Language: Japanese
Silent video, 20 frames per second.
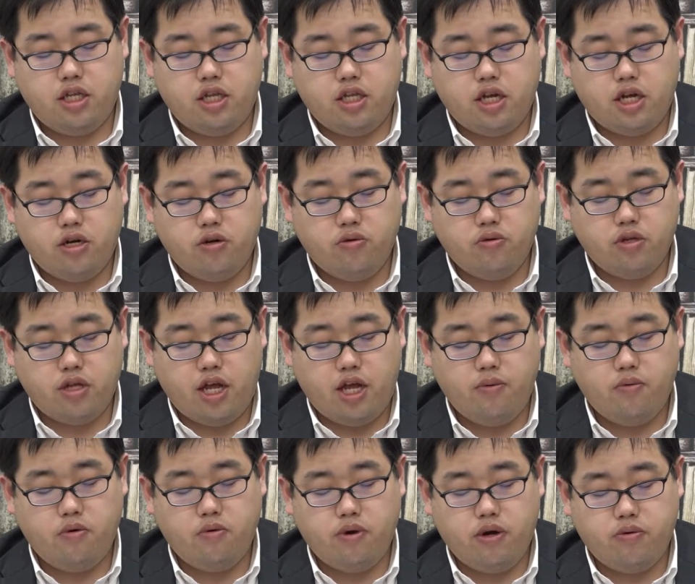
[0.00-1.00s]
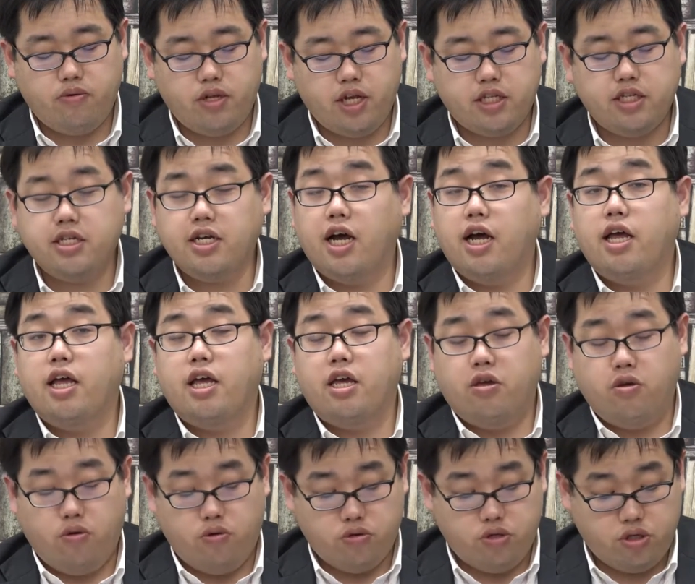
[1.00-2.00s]
あの大門は2つが、
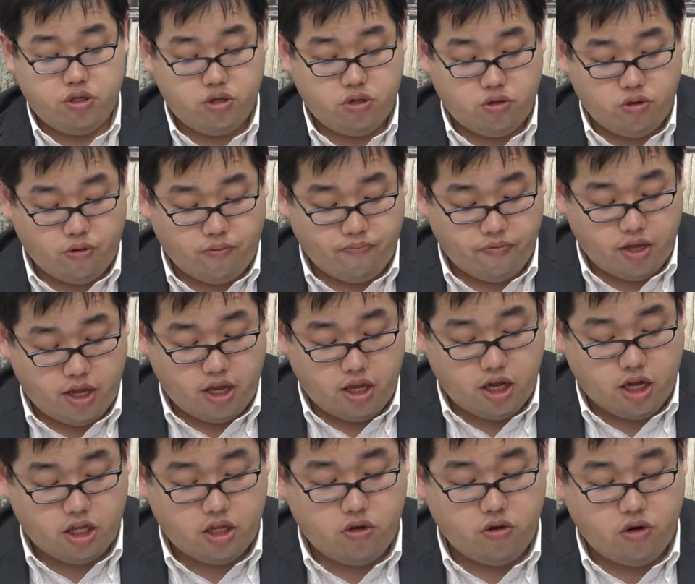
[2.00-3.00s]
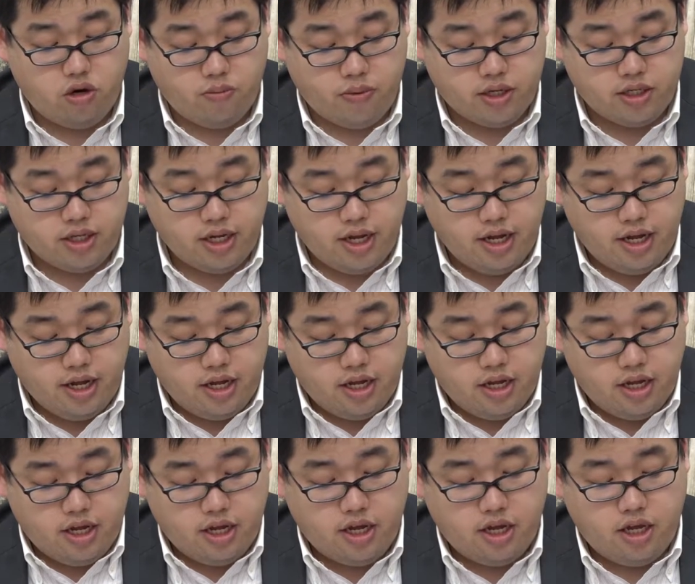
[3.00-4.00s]
共通と、なっております。
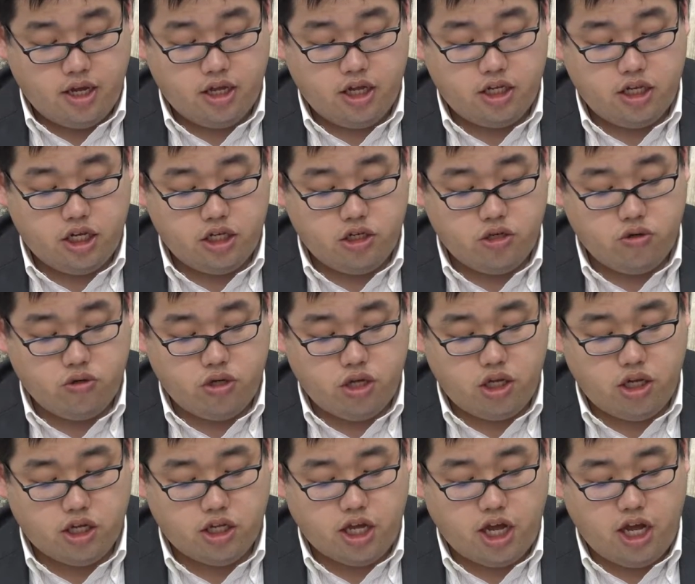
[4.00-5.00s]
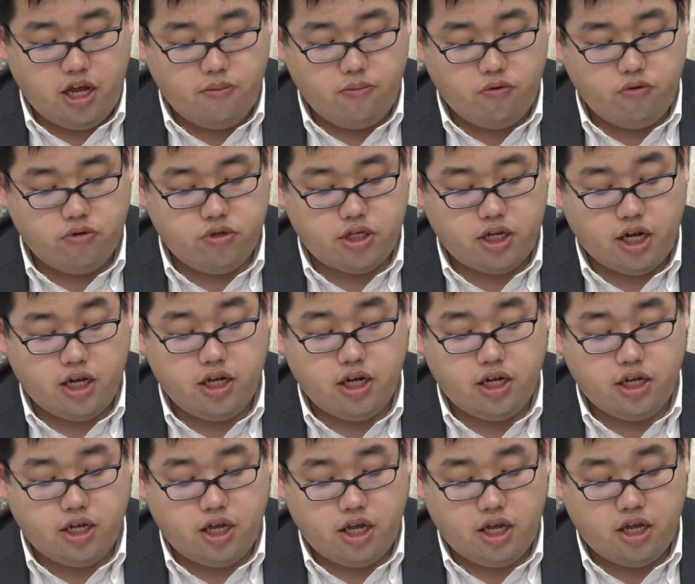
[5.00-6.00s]
2016年では大門
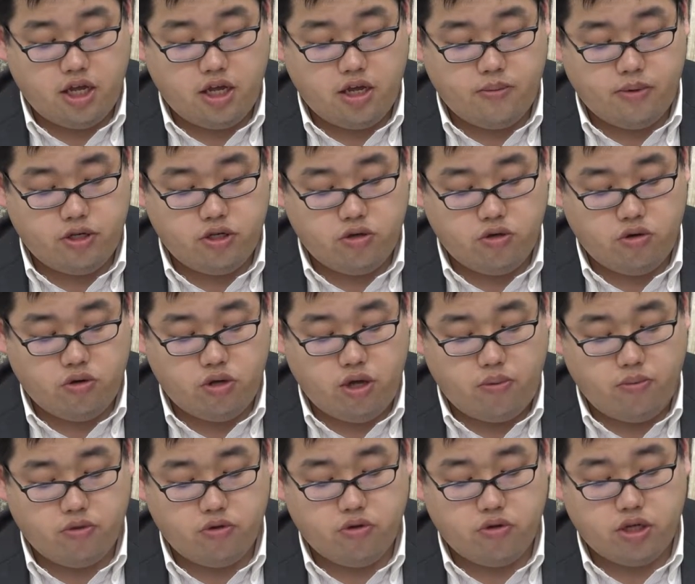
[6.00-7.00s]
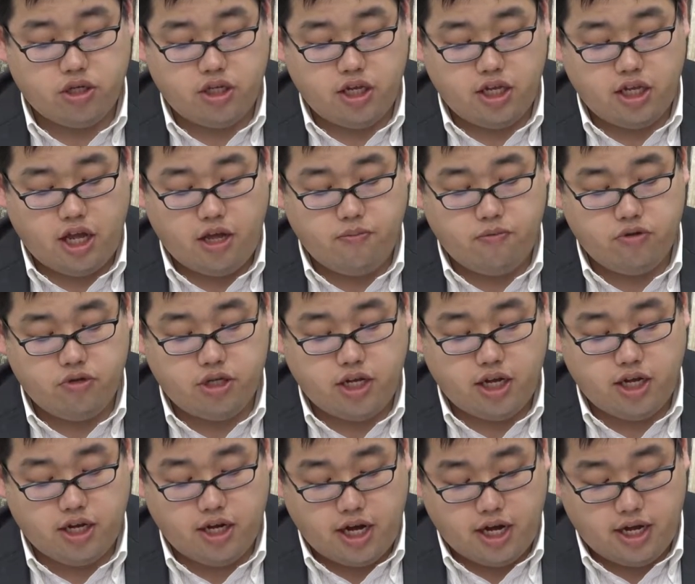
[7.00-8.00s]
3、えま15年もそうですね、大門
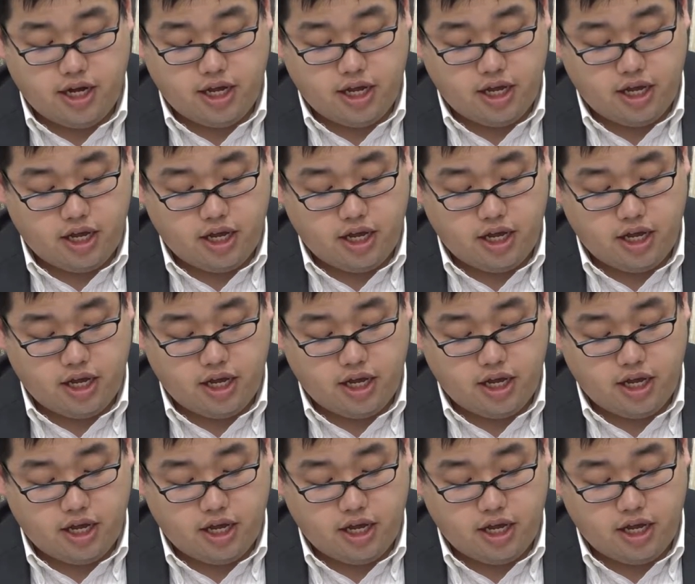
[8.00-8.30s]
3が、